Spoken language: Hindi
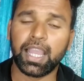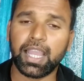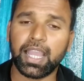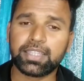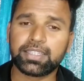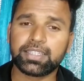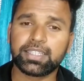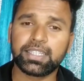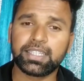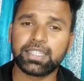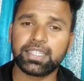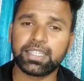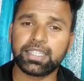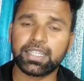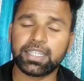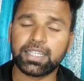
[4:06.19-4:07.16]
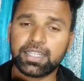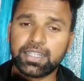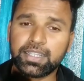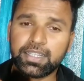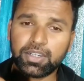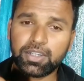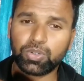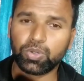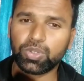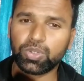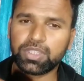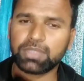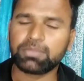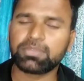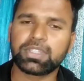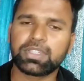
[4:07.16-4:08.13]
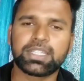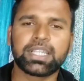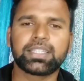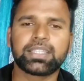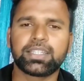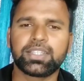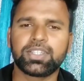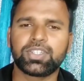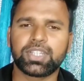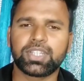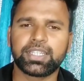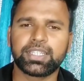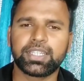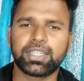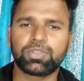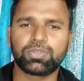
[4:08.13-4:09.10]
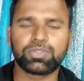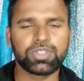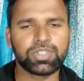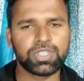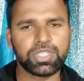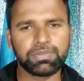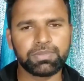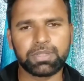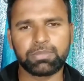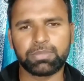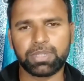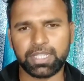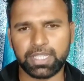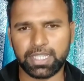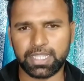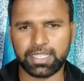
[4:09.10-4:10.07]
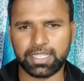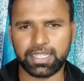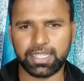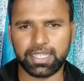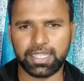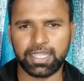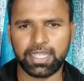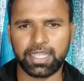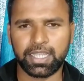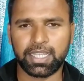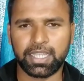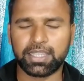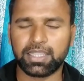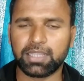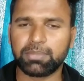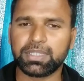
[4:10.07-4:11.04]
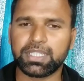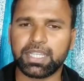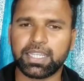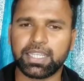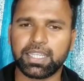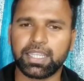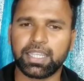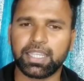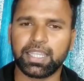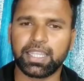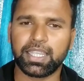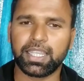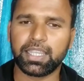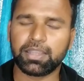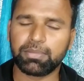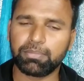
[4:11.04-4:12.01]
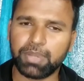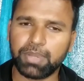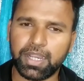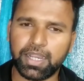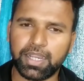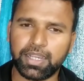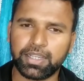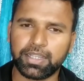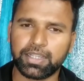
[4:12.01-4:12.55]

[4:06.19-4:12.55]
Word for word: ऐसी कठोरतम सजा देनी चाहिए कि उसे जीवन भर याद रहे तब जाके एक माँ